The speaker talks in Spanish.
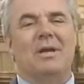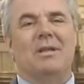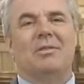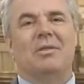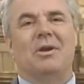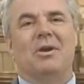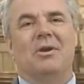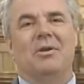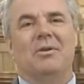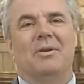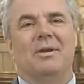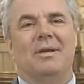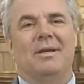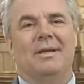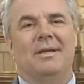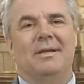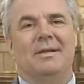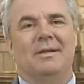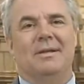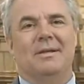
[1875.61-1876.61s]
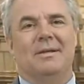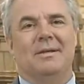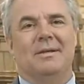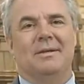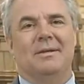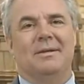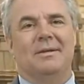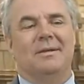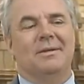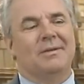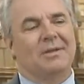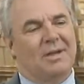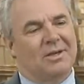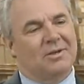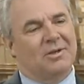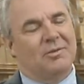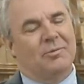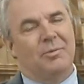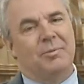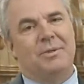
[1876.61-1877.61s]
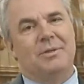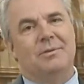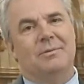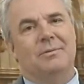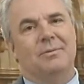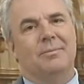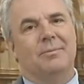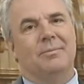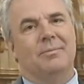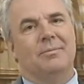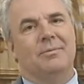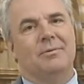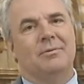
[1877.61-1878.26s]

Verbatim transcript: una pausa, porque si Yo regresaremos en tan solo un momento.